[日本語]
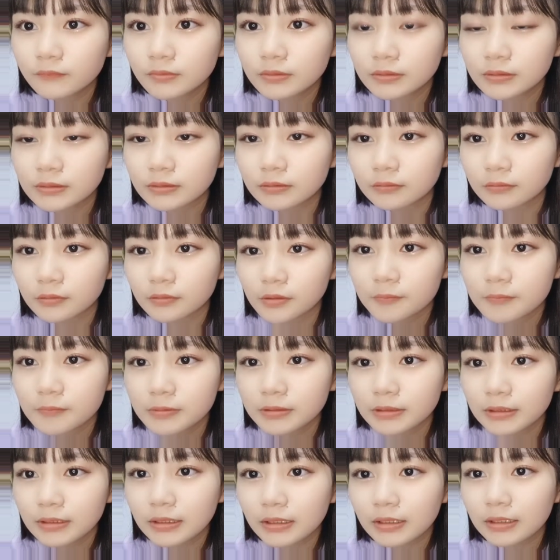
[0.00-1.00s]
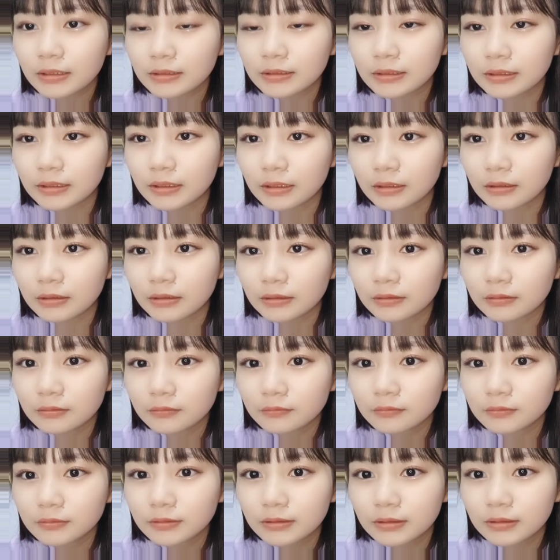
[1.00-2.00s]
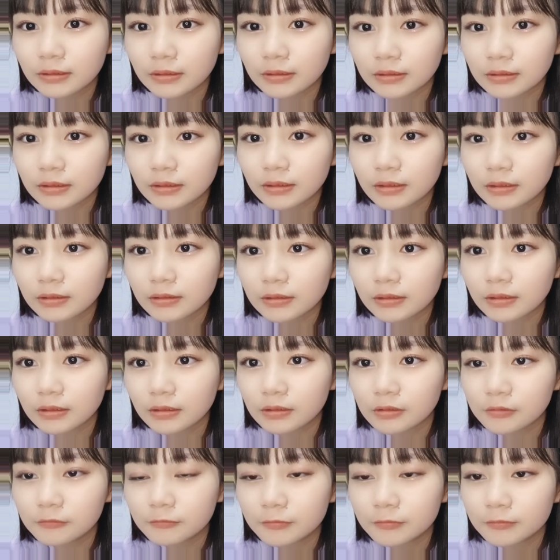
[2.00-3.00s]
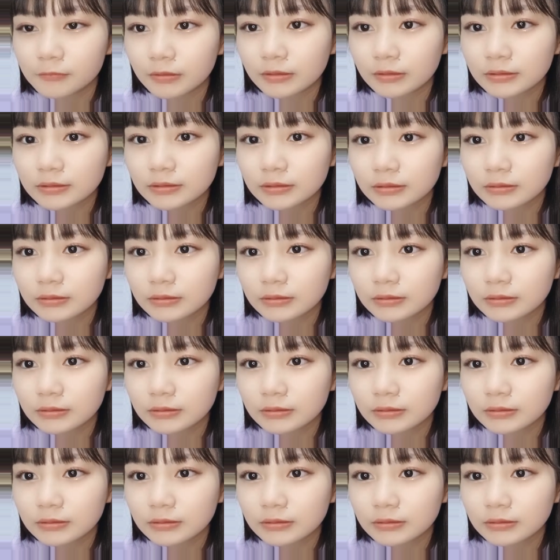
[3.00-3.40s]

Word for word: ちょっと読めてなかったら、打っていただいたら読みます。